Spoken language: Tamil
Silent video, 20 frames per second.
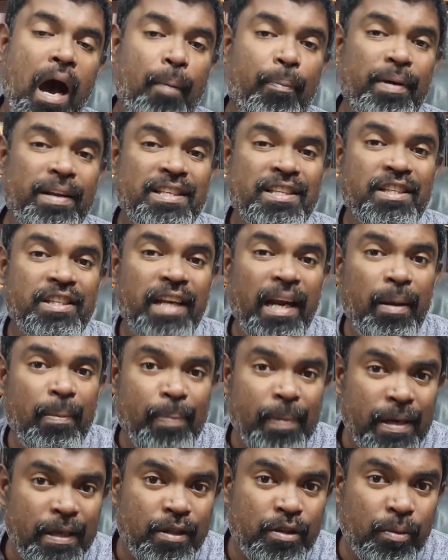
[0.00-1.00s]
அப்படி சிறை
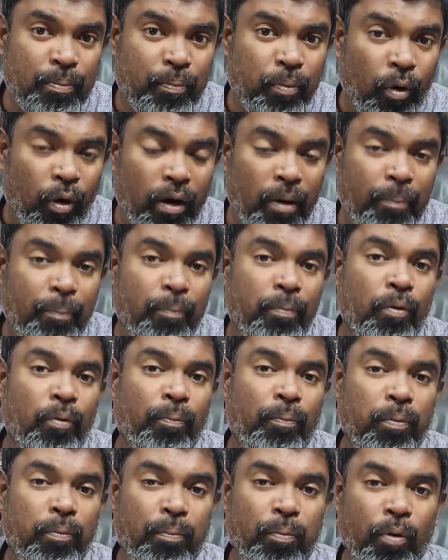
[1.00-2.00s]
பிடித்து போன
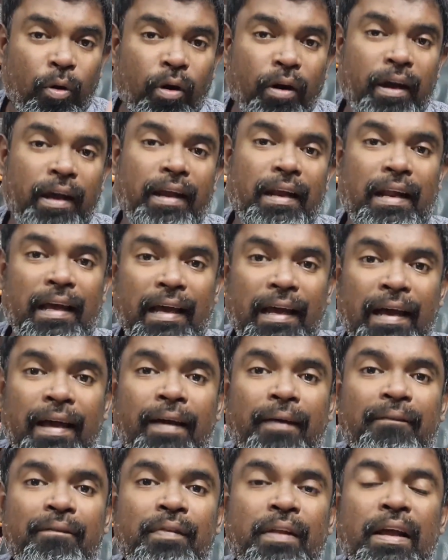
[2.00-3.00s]
போகையில்
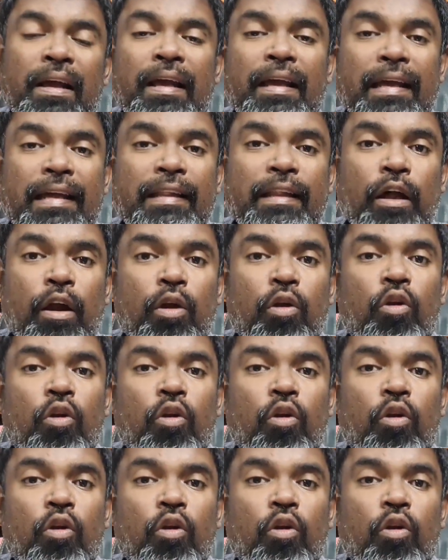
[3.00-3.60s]
இந்த